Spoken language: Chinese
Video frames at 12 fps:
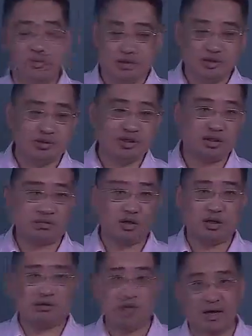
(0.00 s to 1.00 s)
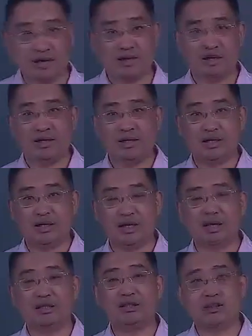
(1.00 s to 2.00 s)
权呢会，哎，得
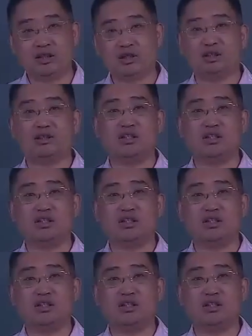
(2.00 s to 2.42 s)
到彰显，